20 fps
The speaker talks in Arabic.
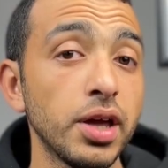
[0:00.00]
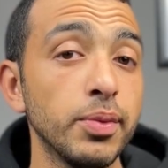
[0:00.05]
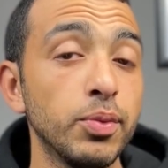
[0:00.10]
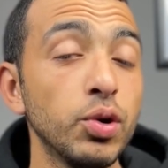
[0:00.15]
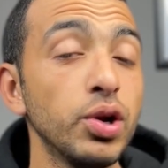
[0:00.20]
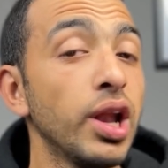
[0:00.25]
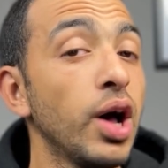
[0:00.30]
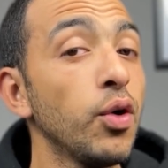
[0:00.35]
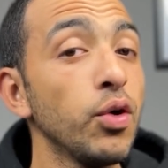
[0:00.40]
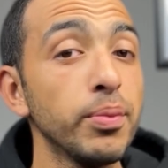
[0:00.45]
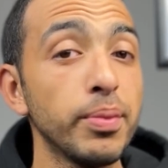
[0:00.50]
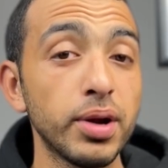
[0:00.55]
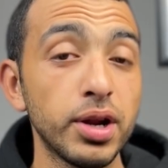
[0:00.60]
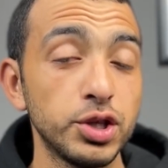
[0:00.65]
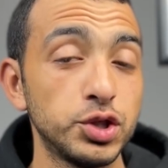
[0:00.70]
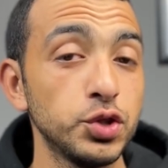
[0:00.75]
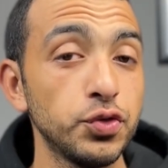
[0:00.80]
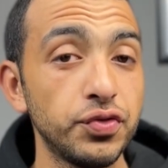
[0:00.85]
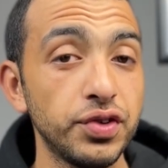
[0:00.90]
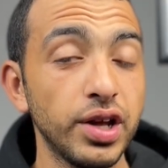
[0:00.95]
طيب واللي اول
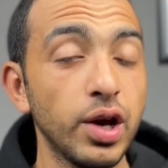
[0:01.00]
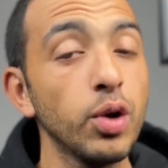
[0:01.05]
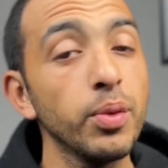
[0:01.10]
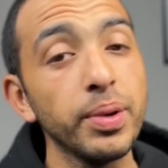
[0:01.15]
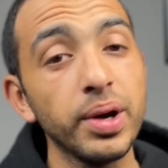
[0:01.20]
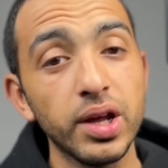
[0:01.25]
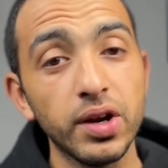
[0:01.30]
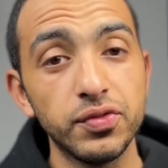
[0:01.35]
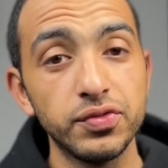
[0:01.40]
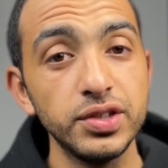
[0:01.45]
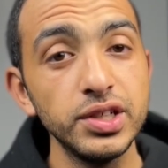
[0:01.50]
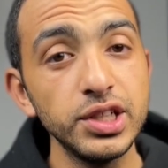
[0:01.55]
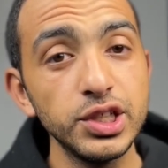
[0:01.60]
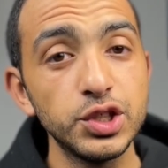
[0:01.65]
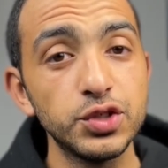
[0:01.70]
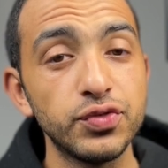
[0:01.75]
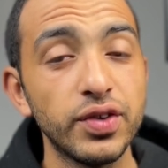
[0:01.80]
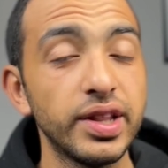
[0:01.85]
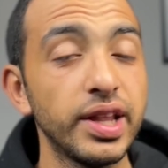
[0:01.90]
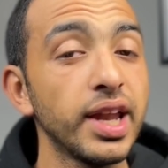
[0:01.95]
مره يشوفني او ما
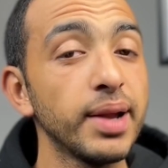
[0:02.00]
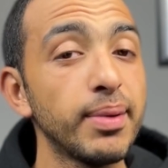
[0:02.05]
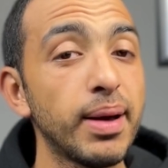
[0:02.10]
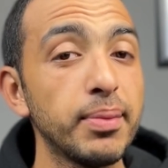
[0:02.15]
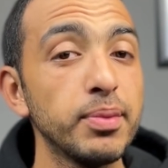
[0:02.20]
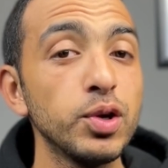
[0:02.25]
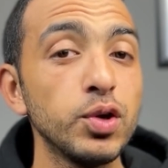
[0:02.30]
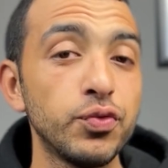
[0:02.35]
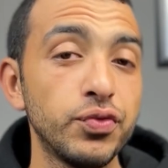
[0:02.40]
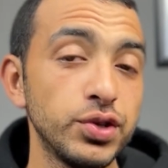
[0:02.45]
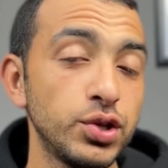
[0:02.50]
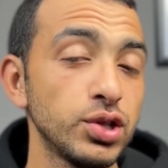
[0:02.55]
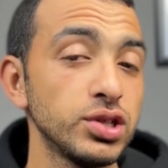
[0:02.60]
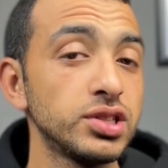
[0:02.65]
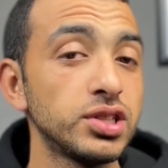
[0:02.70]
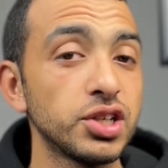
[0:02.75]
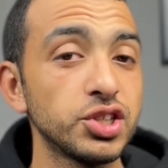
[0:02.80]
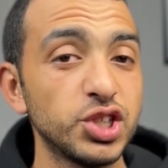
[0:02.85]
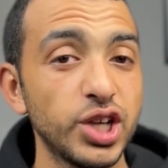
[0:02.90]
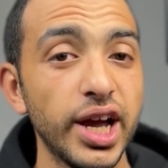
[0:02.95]
يعرفنيش فاللي انا بعمله في
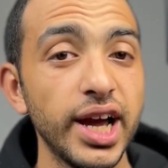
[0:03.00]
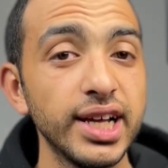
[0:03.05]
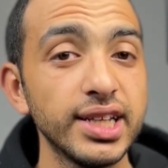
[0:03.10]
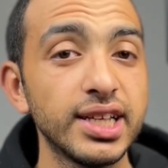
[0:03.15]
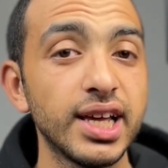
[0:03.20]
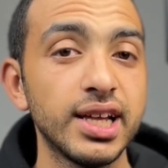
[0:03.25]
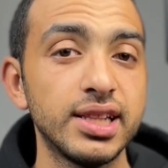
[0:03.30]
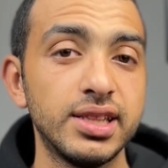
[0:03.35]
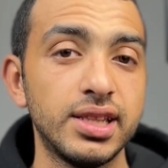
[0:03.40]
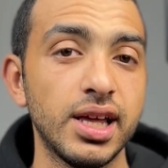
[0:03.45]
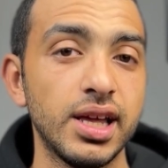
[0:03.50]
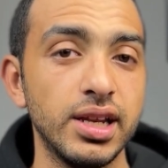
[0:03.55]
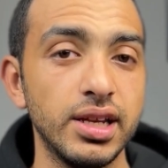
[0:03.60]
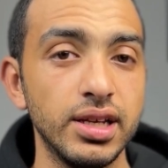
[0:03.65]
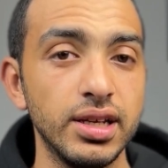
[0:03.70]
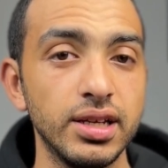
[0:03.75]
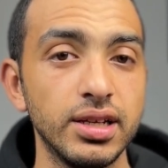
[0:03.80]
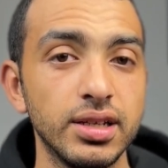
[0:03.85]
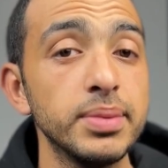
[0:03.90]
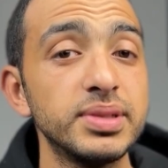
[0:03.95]
فيديوهات الترشيحات
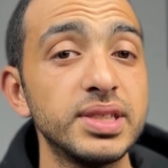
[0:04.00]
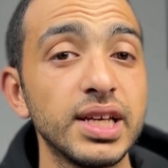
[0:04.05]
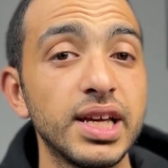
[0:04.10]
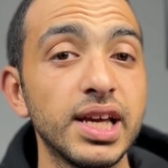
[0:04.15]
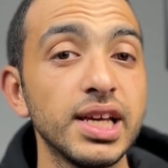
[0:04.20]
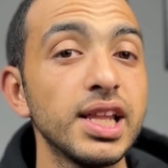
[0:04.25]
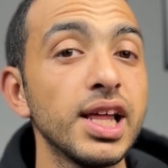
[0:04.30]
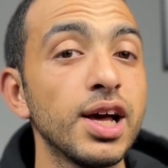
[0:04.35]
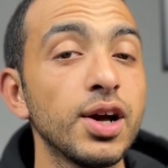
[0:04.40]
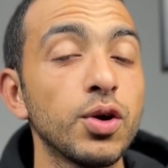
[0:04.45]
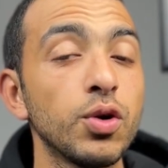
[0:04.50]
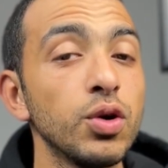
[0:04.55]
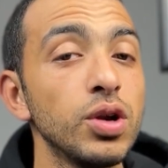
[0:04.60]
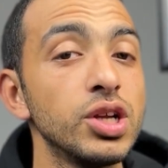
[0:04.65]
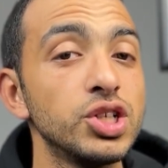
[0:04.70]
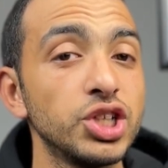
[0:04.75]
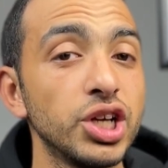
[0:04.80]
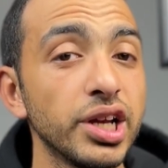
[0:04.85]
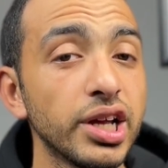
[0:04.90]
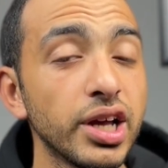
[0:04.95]
كالتالي بنمسك كده
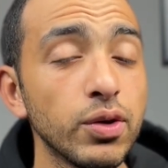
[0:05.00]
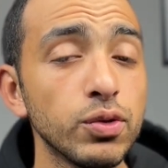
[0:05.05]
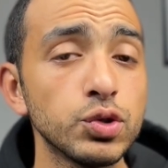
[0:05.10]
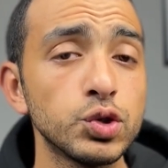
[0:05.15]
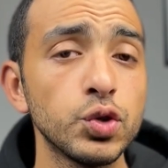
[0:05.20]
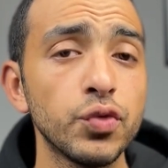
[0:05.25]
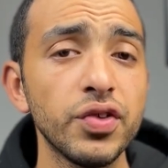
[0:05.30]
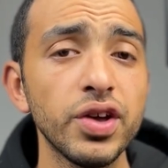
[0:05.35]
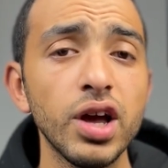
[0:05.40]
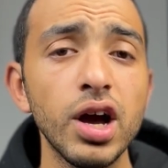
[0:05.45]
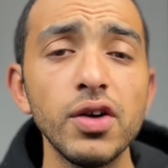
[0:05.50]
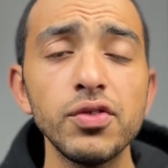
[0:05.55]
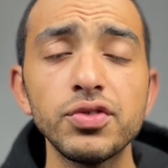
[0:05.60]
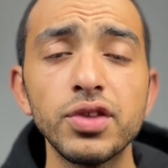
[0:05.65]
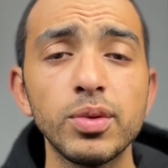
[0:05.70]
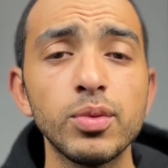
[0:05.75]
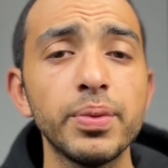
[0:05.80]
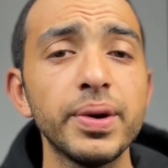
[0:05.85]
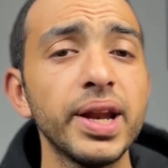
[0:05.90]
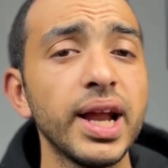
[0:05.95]
كل شركه ونشوف ايه
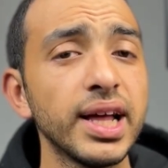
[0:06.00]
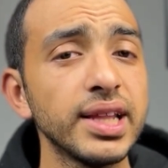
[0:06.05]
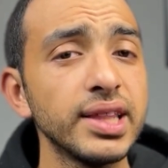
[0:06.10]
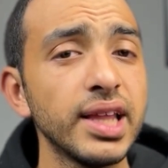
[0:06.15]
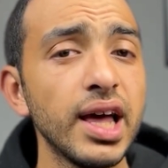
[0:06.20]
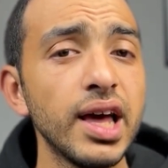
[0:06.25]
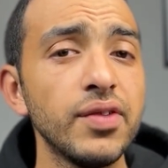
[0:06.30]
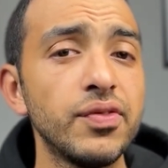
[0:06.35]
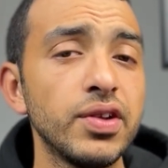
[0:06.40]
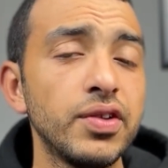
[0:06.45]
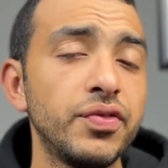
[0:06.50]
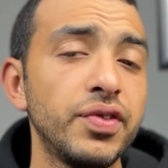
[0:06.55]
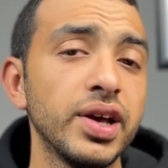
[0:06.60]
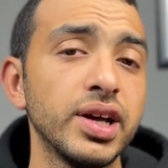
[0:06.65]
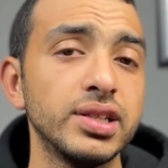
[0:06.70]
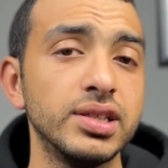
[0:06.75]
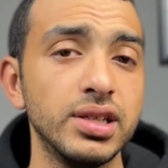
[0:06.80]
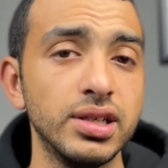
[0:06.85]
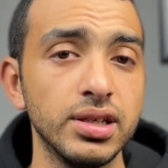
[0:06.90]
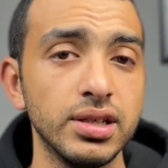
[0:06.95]
افضل موبايل عندها في
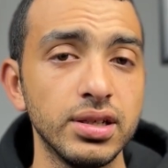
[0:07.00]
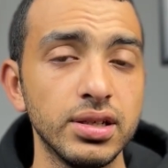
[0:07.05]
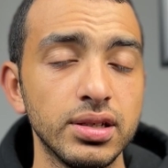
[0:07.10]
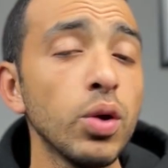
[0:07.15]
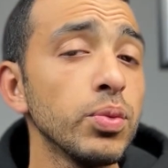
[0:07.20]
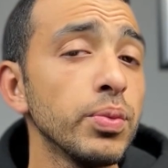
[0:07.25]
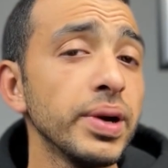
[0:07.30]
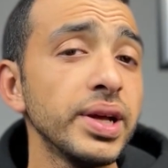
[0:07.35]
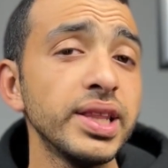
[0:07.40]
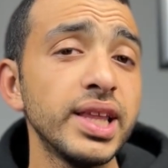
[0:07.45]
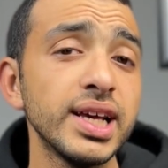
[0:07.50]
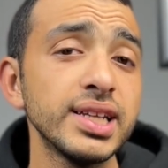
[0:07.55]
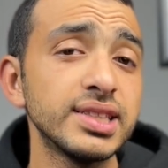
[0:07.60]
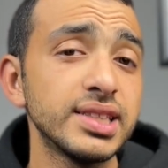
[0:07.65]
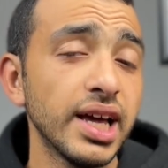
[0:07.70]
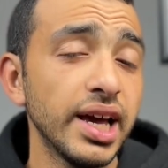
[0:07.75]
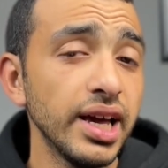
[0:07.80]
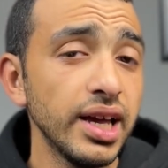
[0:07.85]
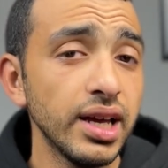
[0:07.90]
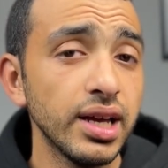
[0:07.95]
الفئه دي ولو الموبايل ده
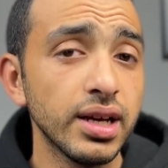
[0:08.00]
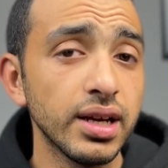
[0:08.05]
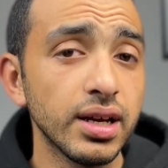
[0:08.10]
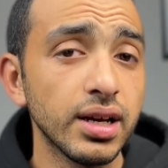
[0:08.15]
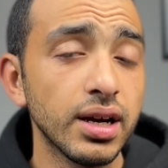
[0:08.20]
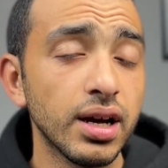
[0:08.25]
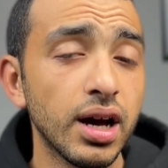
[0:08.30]
يستحق